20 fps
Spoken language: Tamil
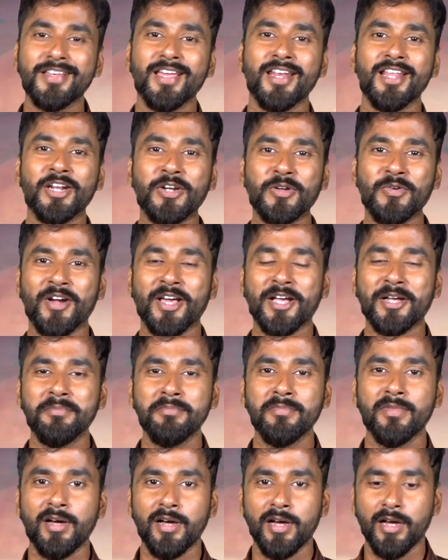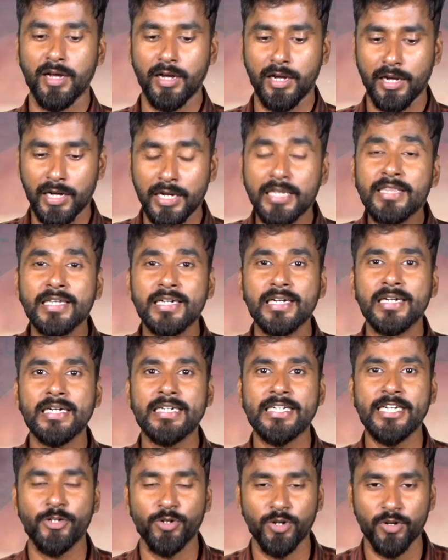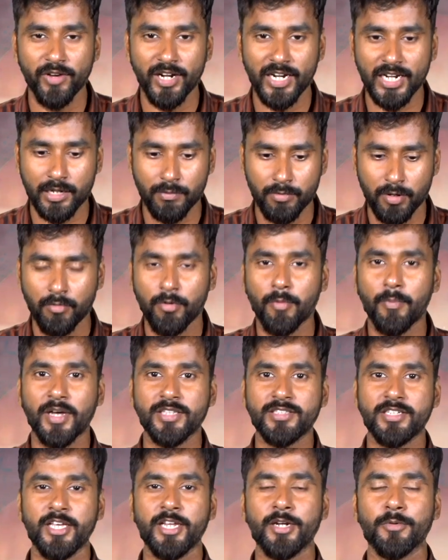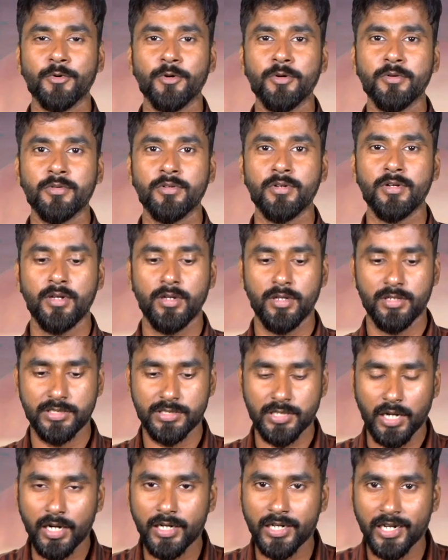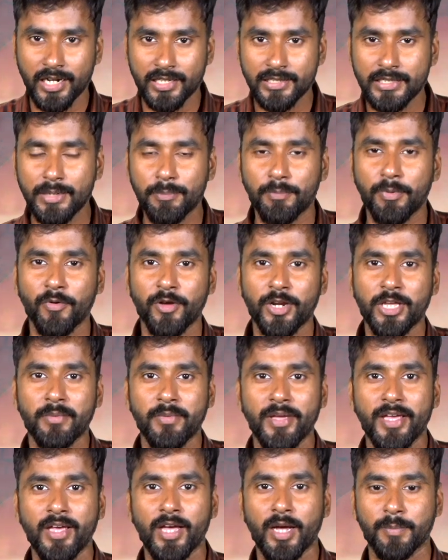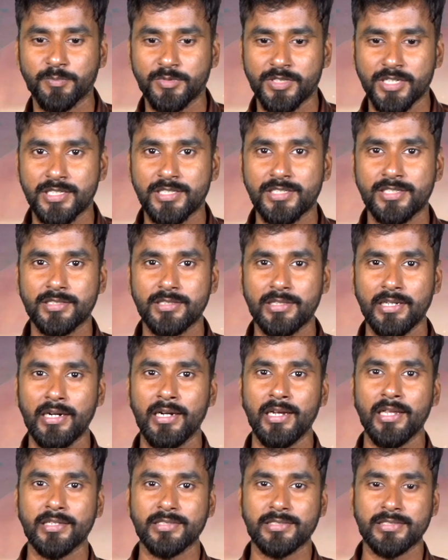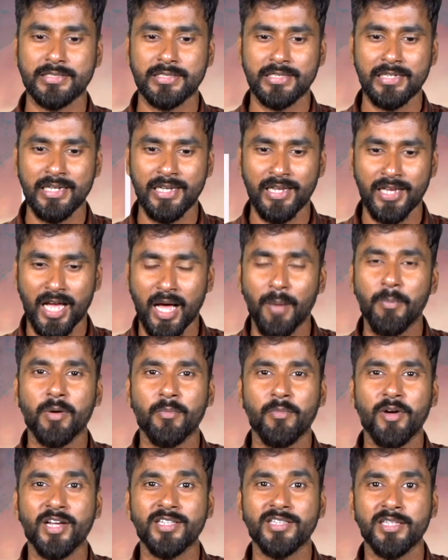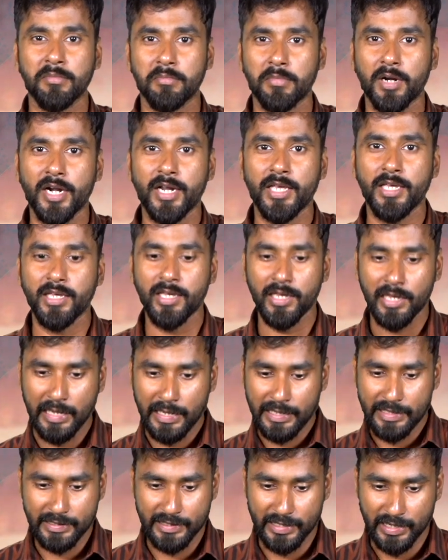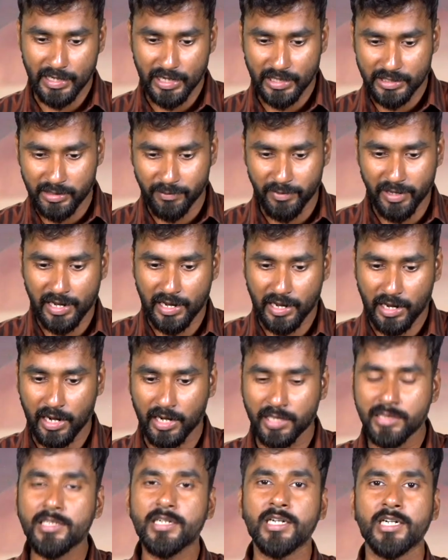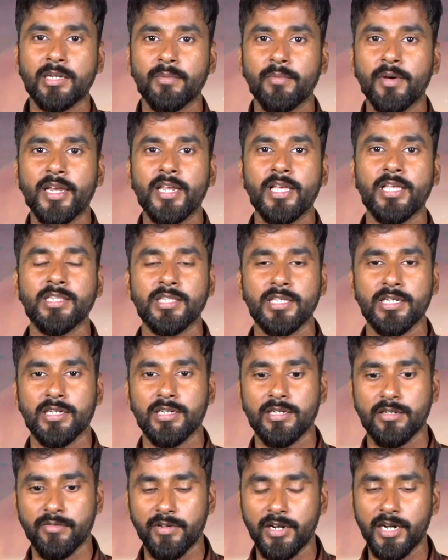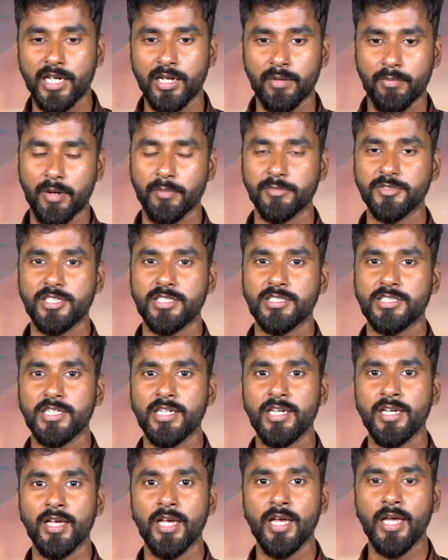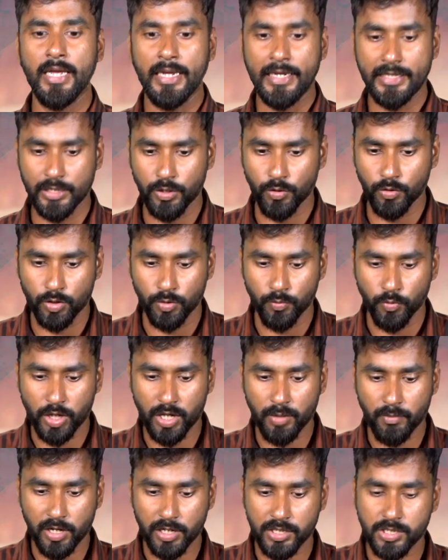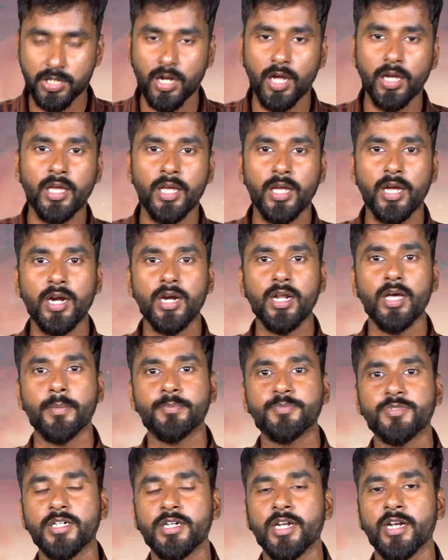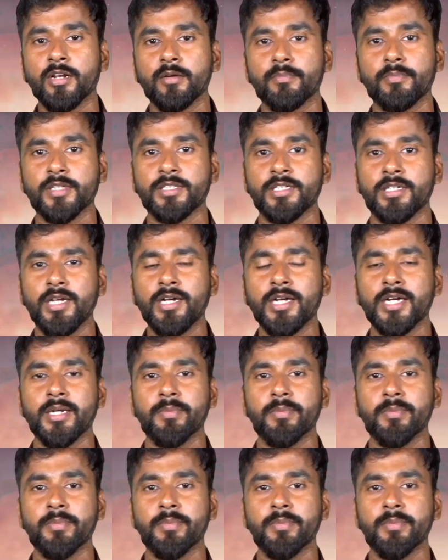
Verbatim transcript: எல்லாருக்கும் வணக்கம் இந்த டி டுவெண்ட்டி வேர்ல்டு கப் நம்ம பார்த்துட்டே இருக்கோம் ஸ்டார்டிங்லேருந்து இப்போ வரைக்குமே அப்செட்ஸ் த்ரில்லர்ஸ் அப்புறமா இந்த மழை இது எல்லாத்தையுமே கலந்துக்கிட்ட மாதிரி இந்த வேர்ல்டு கப் அமைஞ்சிருச்சு இதில் ஒரு முக்கியமான ஷாக்கிங்கான அப்செட் என்னென்னு பார்த்தீங்கன்னா